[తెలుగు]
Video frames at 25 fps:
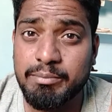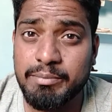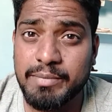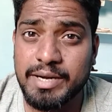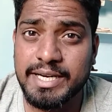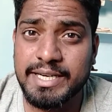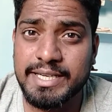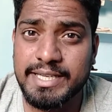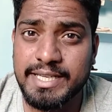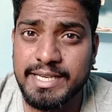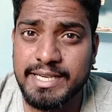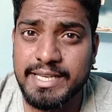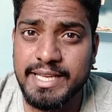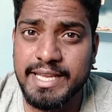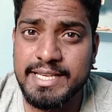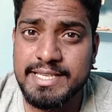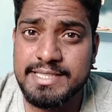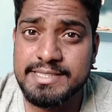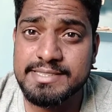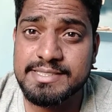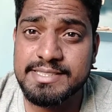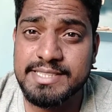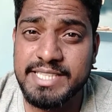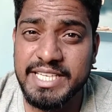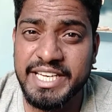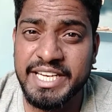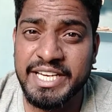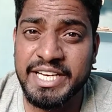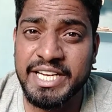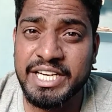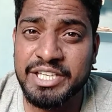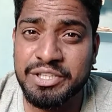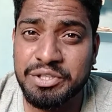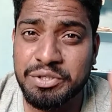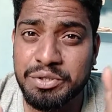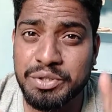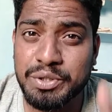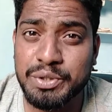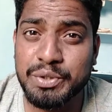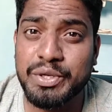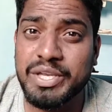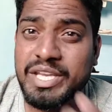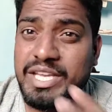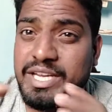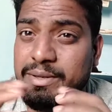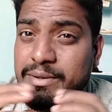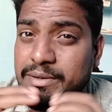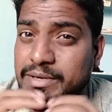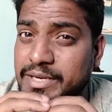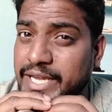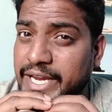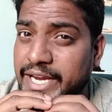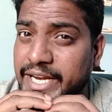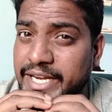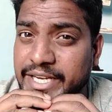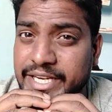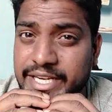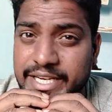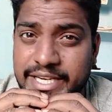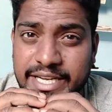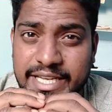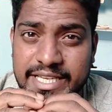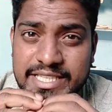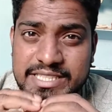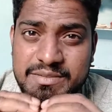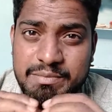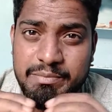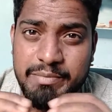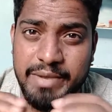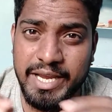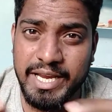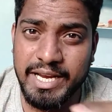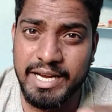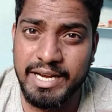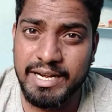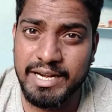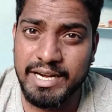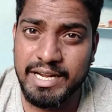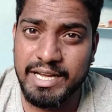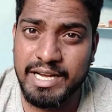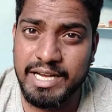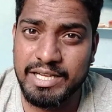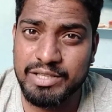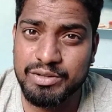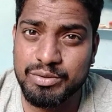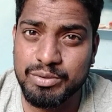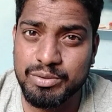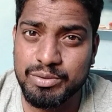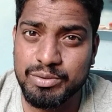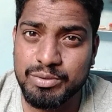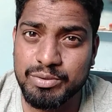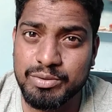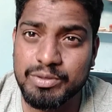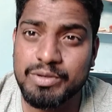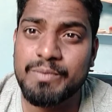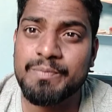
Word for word: మర్డర్ కేస్ త్రీ నాట్ టూకి నైంటీ డేస్ బెయిల్ రాదు